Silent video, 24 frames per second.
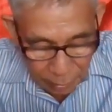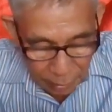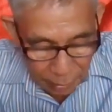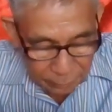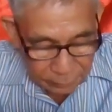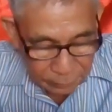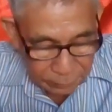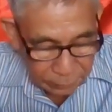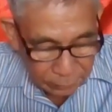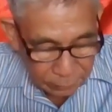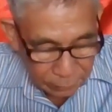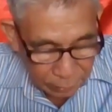
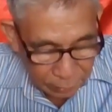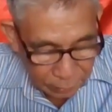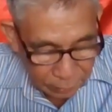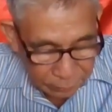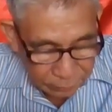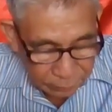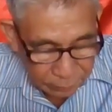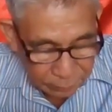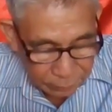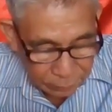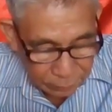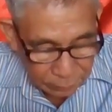As it
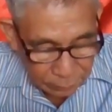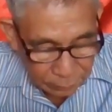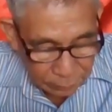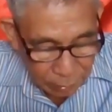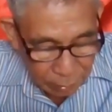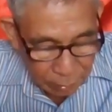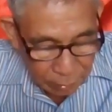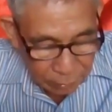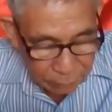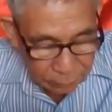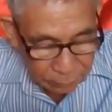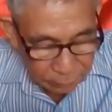is
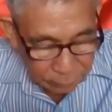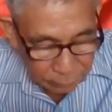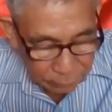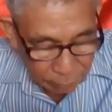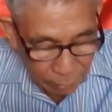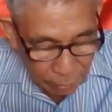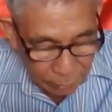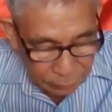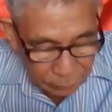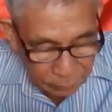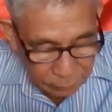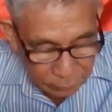
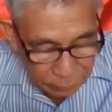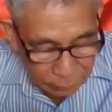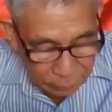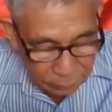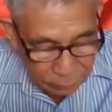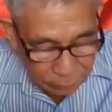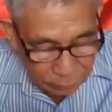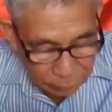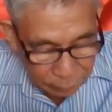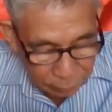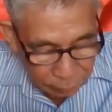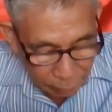
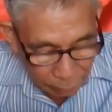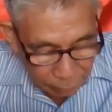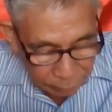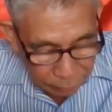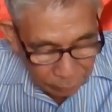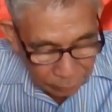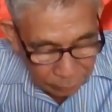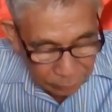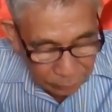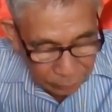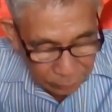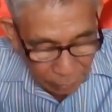
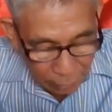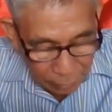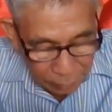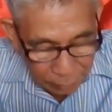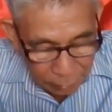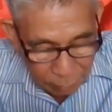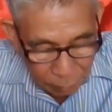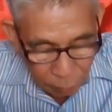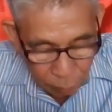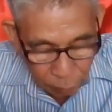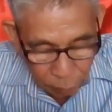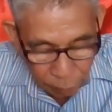strategically